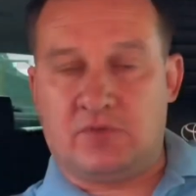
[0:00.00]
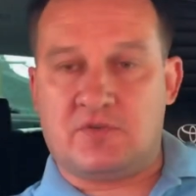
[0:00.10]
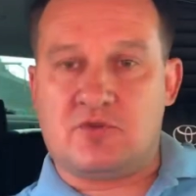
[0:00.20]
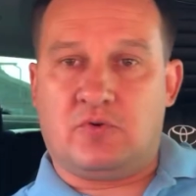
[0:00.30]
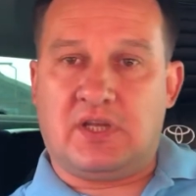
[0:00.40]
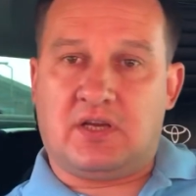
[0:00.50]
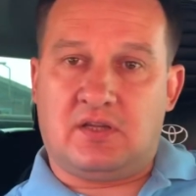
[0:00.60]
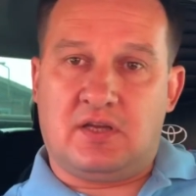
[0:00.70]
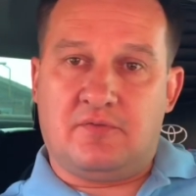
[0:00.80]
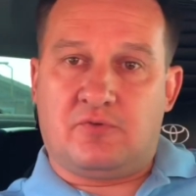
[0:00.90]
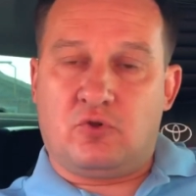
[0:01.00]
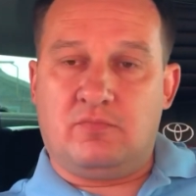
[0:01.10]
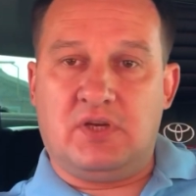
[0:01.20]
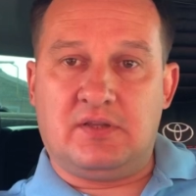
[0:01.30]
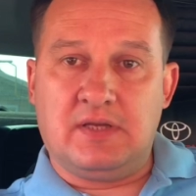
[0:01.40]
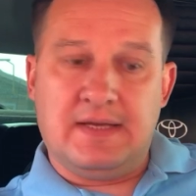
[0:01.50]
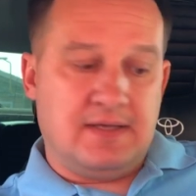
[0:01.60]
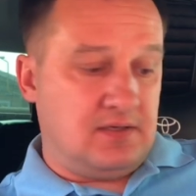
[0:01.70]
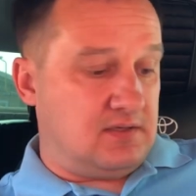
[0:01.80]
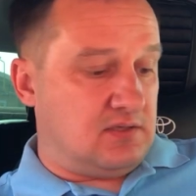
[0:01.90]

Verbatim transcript: вы снова на канале FrontBet. Э,